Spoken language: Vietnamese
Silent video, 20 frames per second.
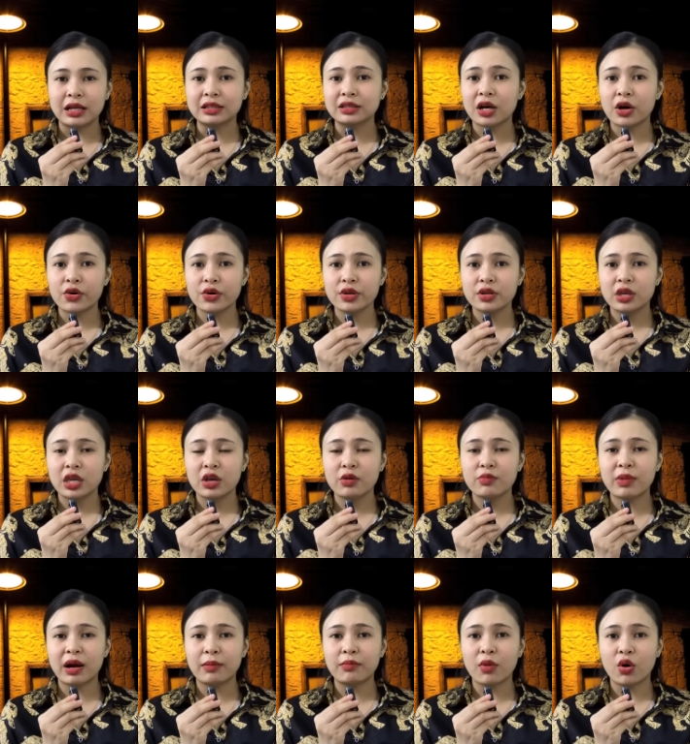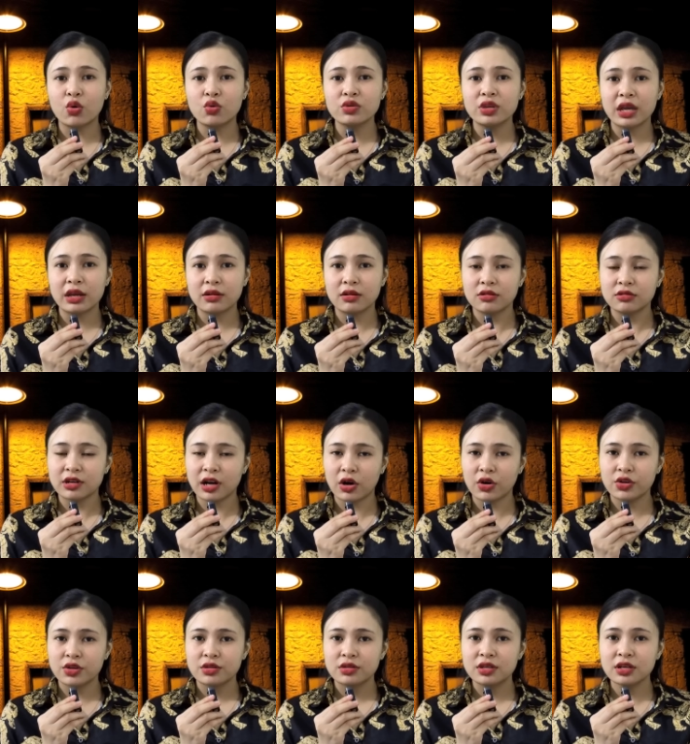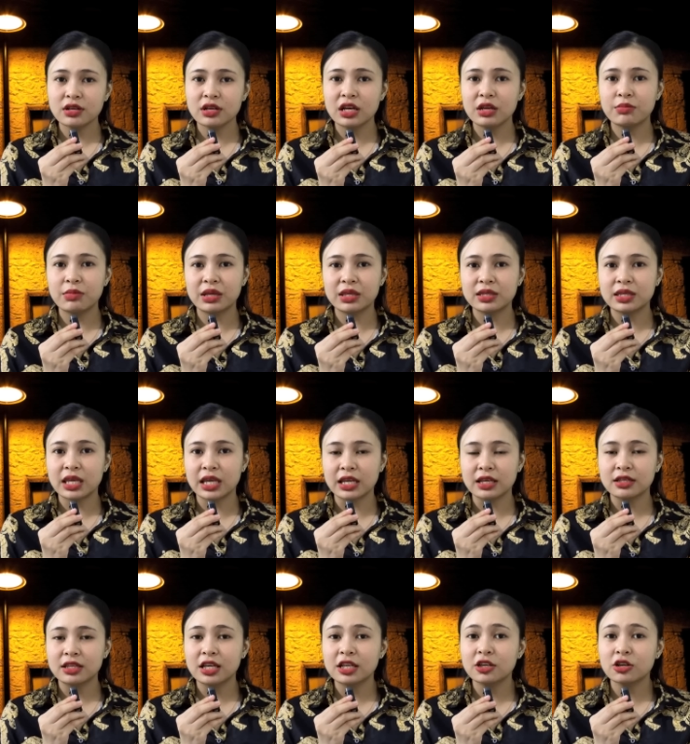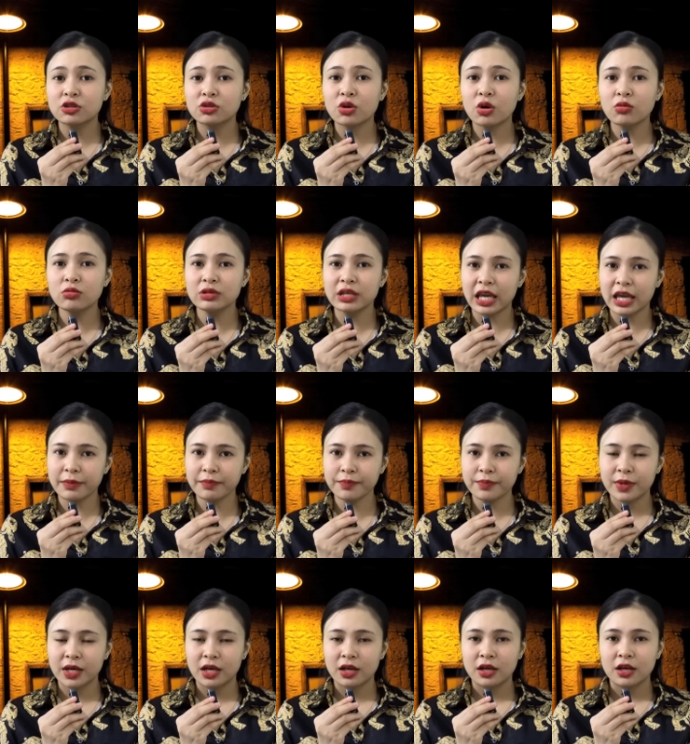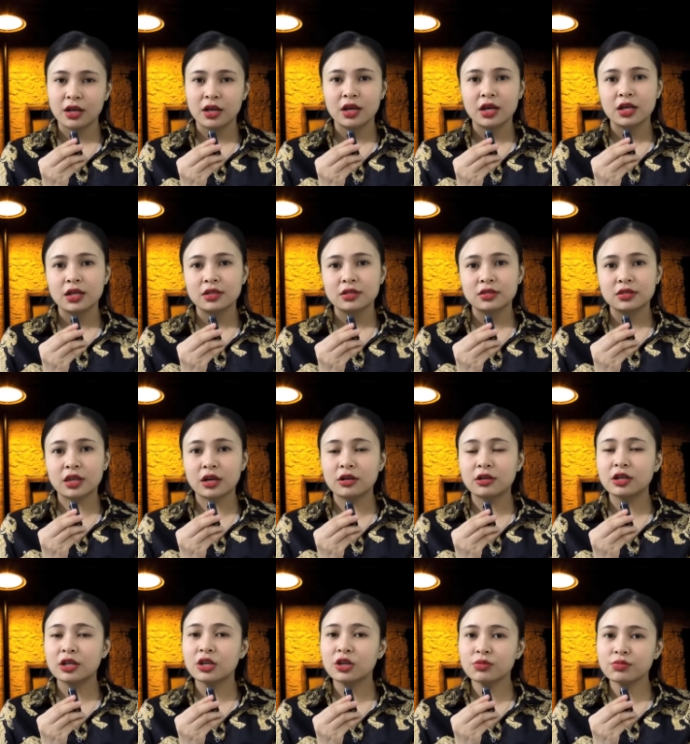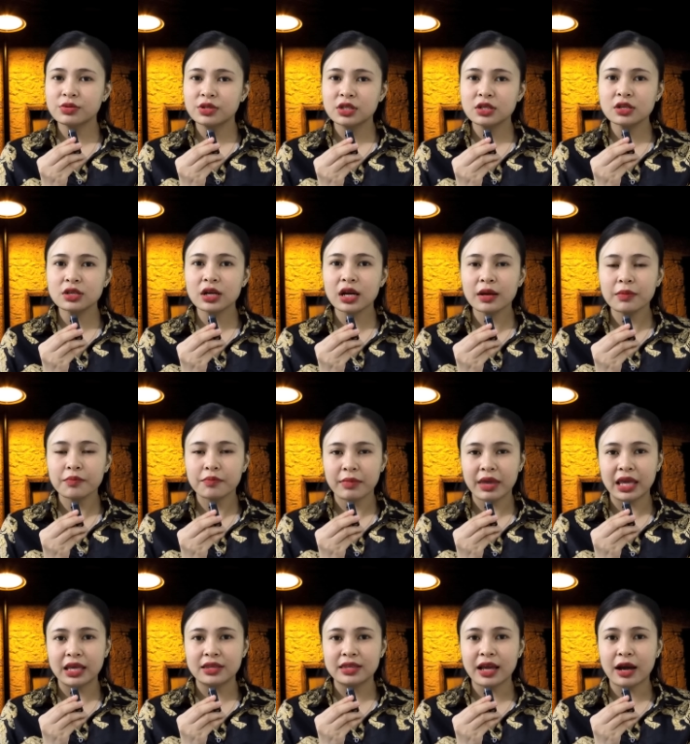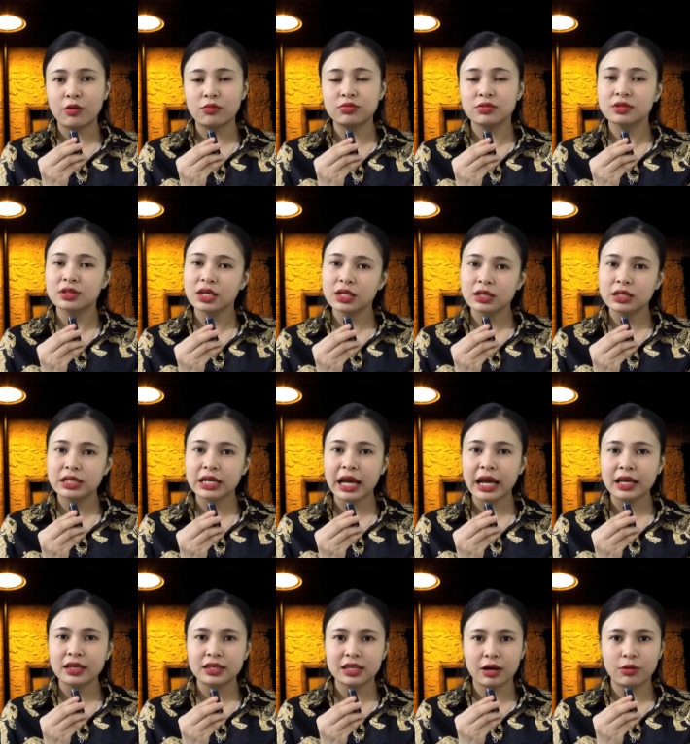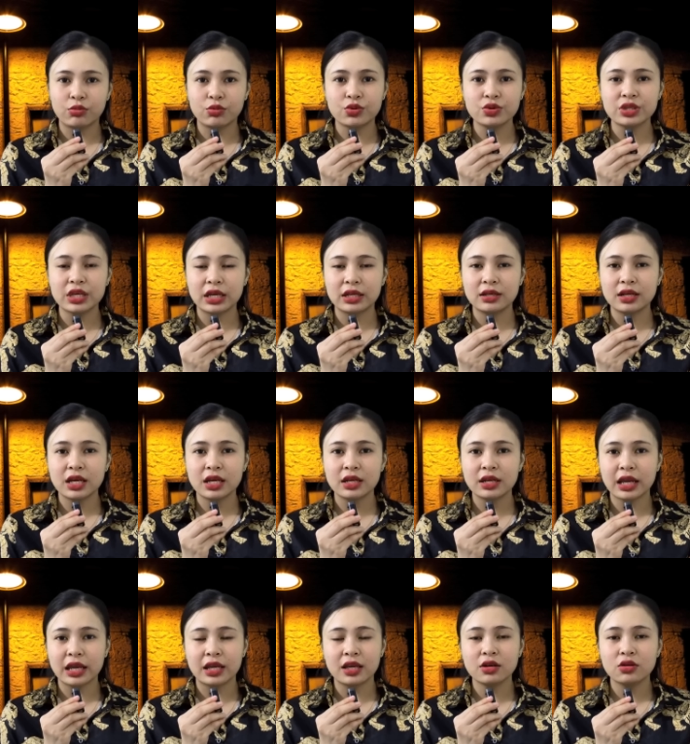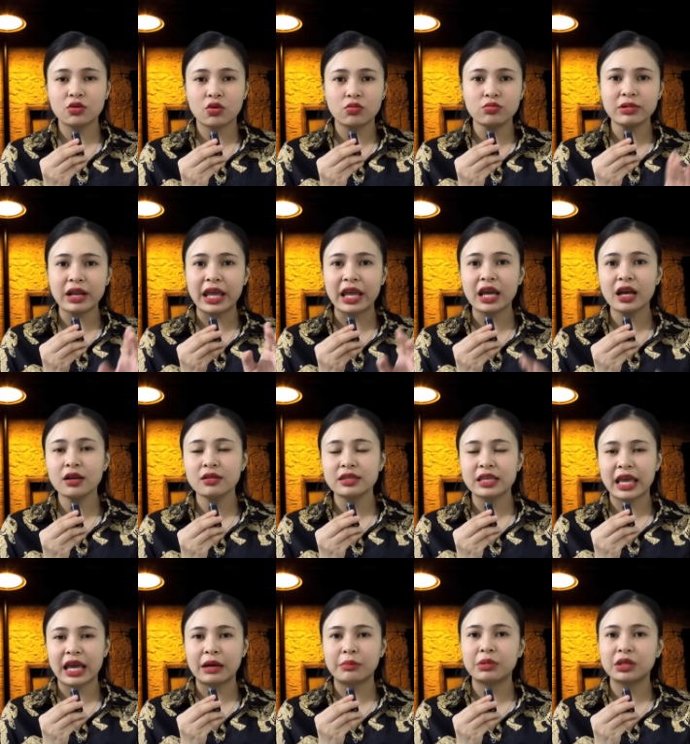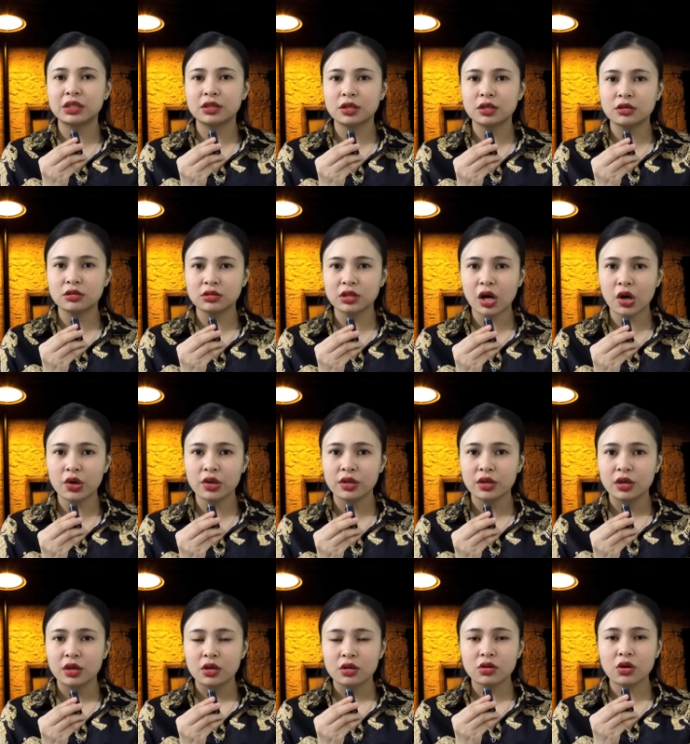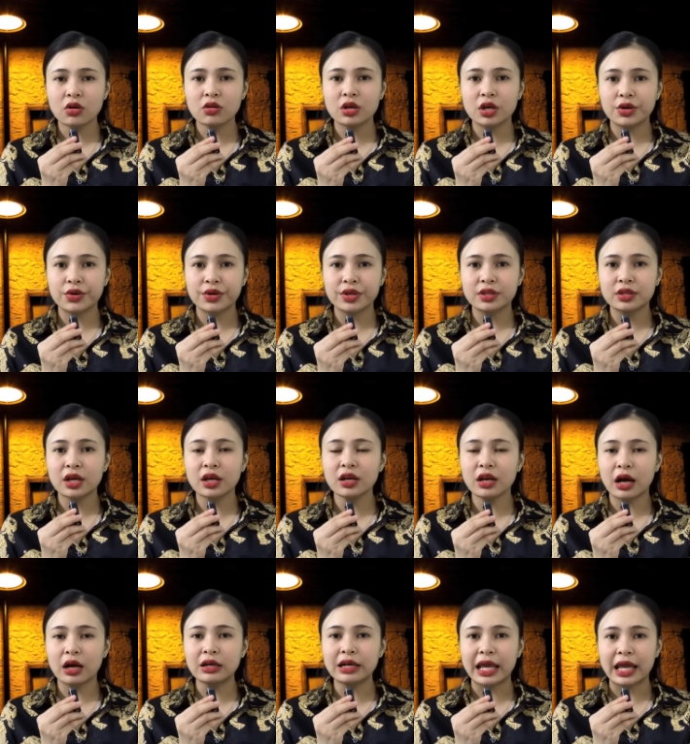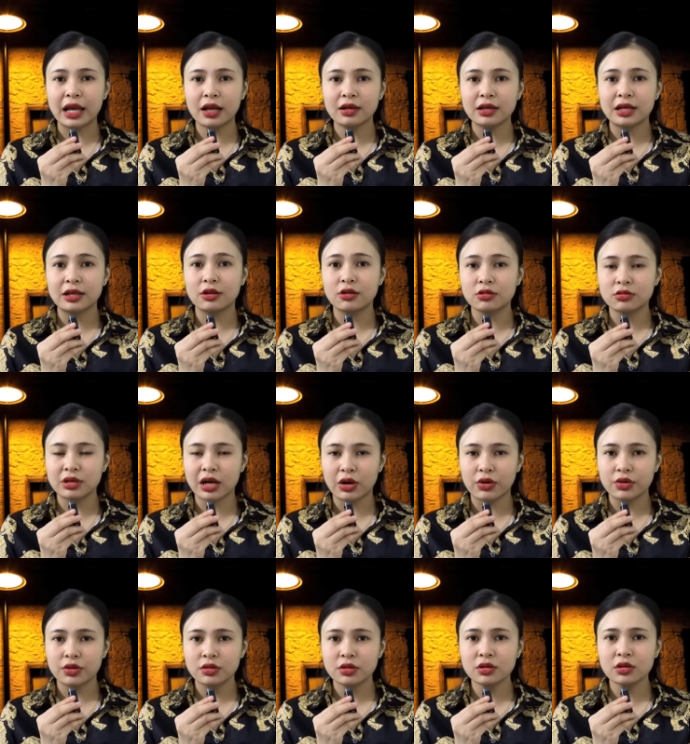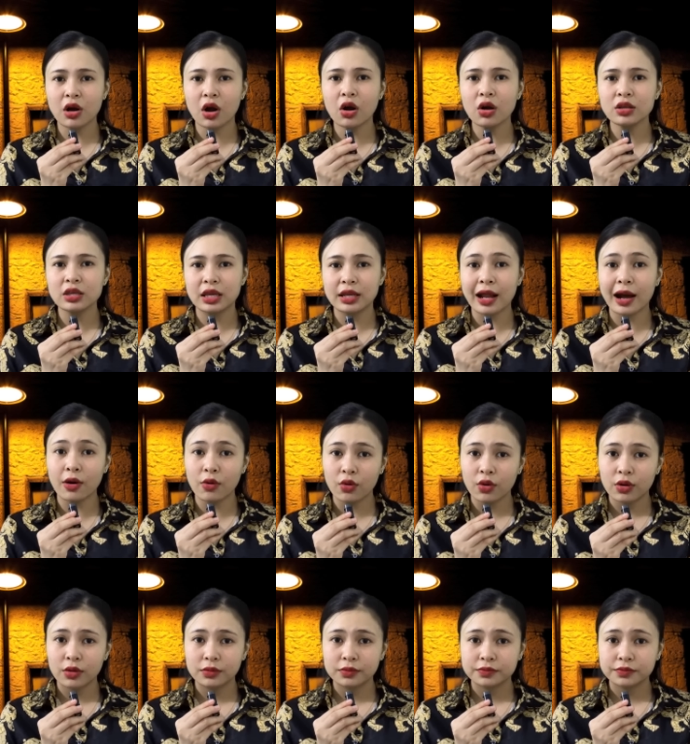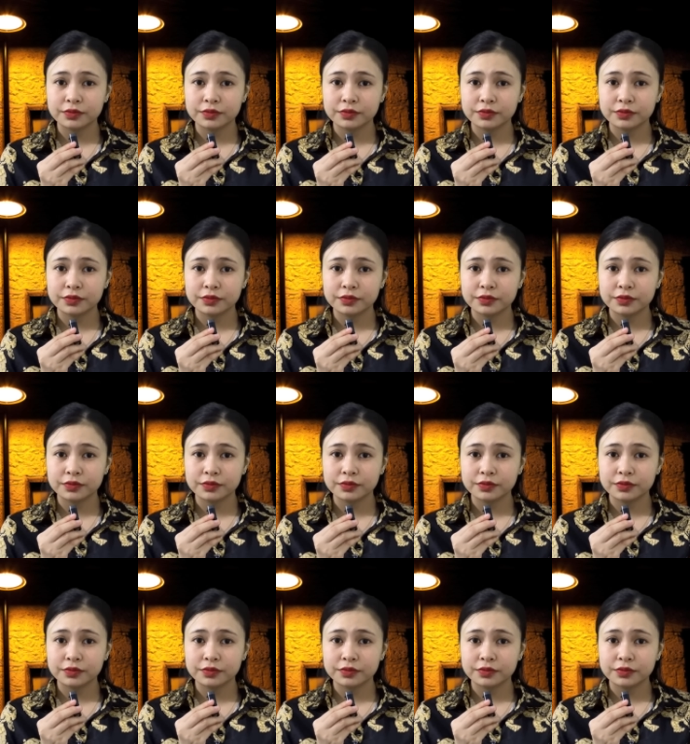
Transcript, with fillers: là thôi kêu bà mụ về được rồi chứ đi bệnh viện chi cho tốn kém. Từ cái lúc trước á, mẹ chồng sinh ra chồng của chị Ni này á, cũng đẻ ở nhà bình thường thôi. Có người tới đỡ đẻ là được rồi chứ có gì đâu.